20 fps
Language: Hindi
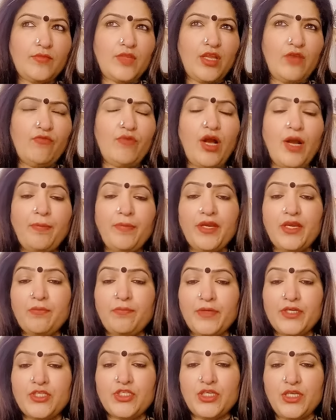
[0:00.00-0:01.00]
वहाँ पर एक
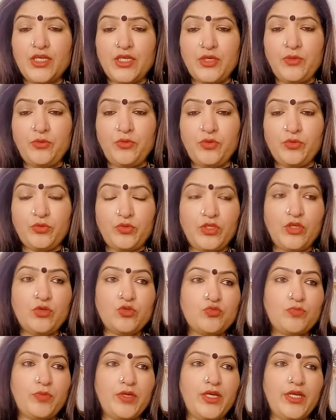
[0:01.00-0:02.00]
पर्ची लिखी हुई होती है
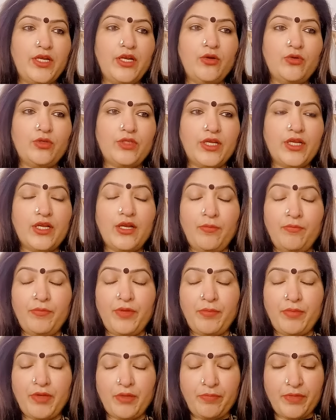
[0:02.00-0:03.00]
उस पर लिखा होता है खम्भे
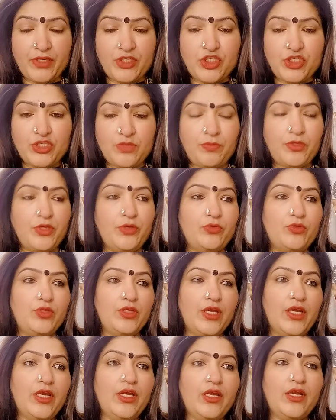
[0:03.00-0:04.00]
पे एक पर्ची चिपकी होती
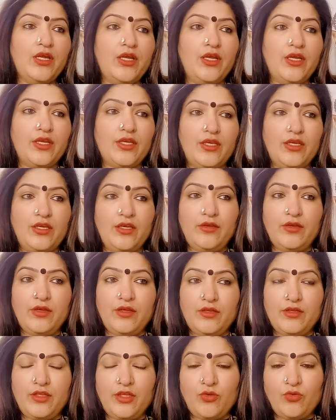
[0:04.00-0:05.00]
है कि
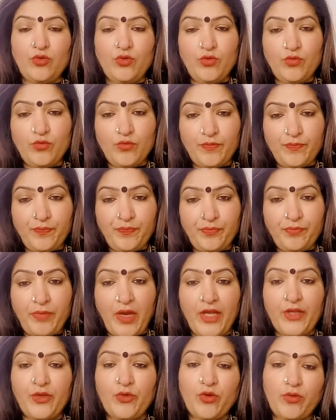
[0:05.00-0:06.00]
देखो
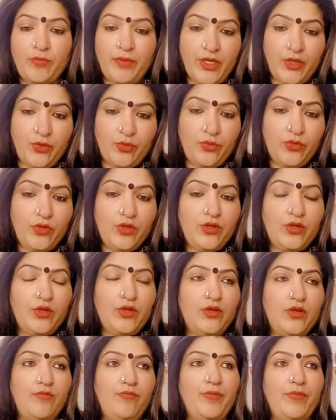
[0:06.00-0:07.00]
भाइयों और बहनों
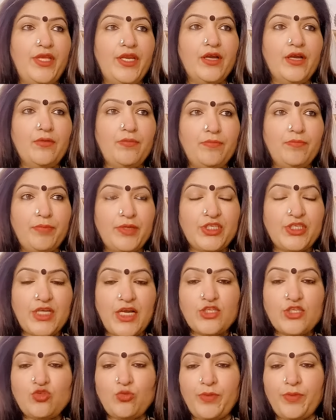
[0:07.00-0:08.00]
मेरा
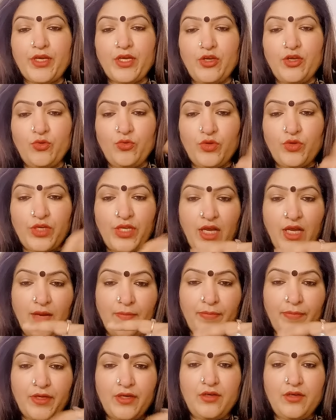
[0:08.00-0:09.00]
पचास रुपये का नोट यहाँ
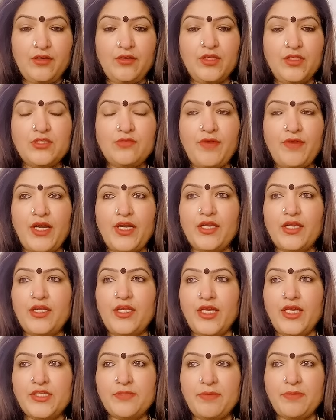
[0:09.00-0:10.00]
पर इस फाटक के
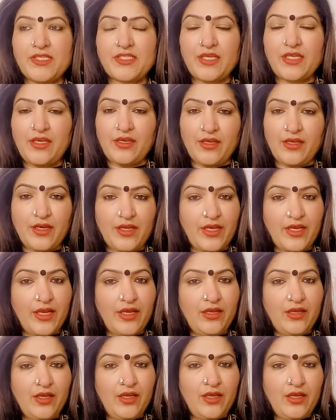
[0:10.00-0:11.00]
आसपास कहीं गिर गया है
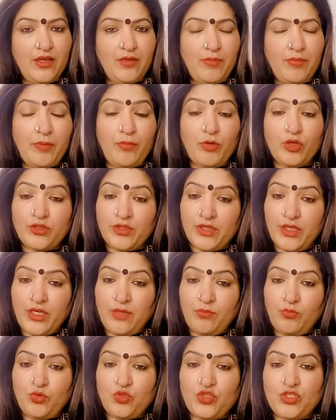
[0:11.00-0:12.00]
मैं बहुत
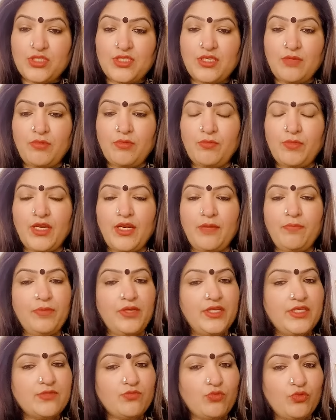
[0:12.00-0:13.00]
गरीब हूँ जिसे भी मिले
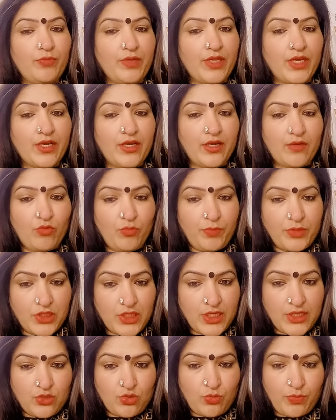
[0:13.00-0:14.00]
प्लीज़ वो मेरे घर वो
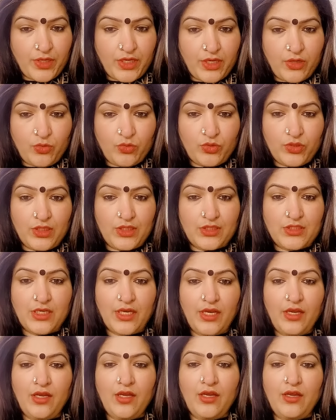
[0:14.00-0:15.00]
पचास रुपये का नोट दे
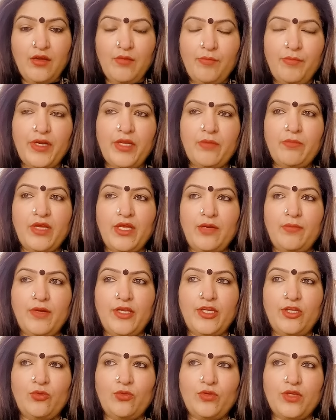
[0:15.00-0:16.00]
जाए बड़ी
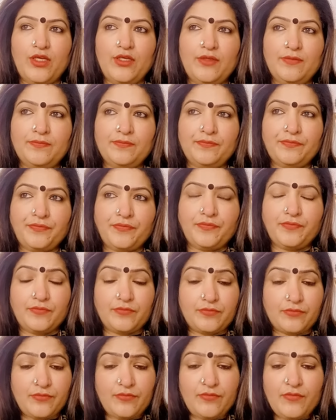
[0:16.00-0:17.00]
मेहरबानी होगी
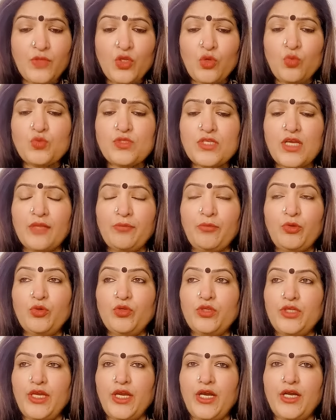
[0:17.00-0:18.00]
उस आदमी को
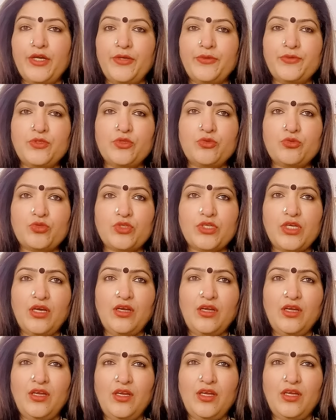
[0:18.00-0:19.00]
दया आ गई उसने सोचा
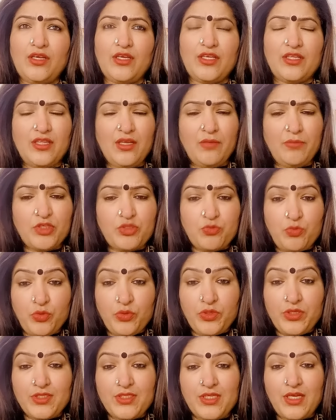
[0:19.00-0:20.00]
कितना मजबूर
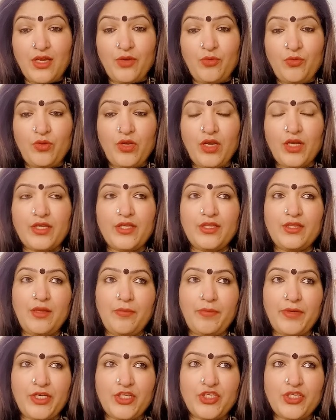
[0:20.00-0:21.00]
इंसान होगा कितना
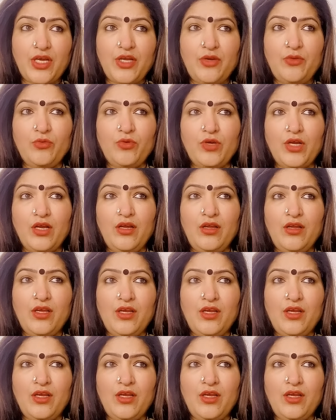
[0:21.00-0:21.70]
परेशान होगा